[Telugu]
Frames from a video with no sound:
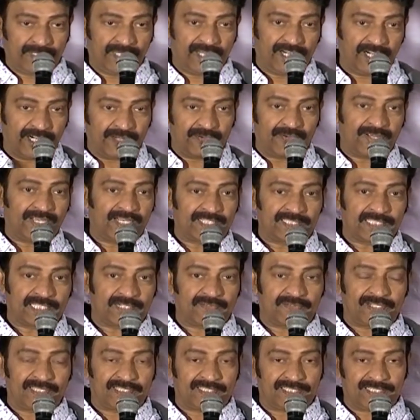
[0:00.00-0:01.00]
గరుడ వేగ
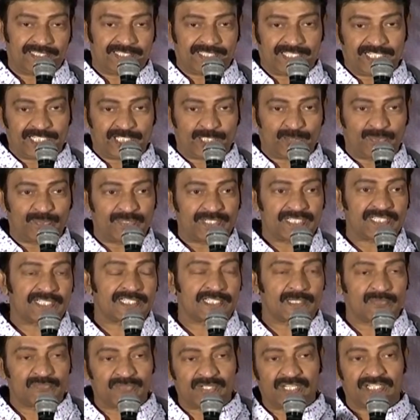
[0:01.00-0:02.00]
తర్వాత సిక్స్ మంత్స్
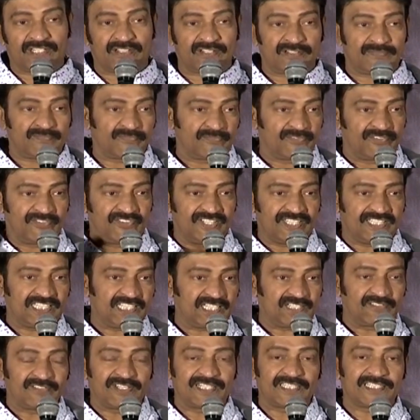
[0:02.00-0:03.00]
సబ్జెక్ట్
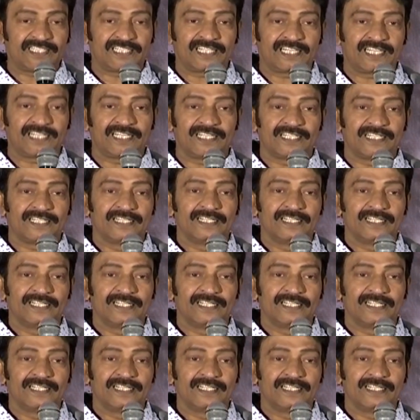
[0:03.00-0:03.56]
వెతికి వెతికి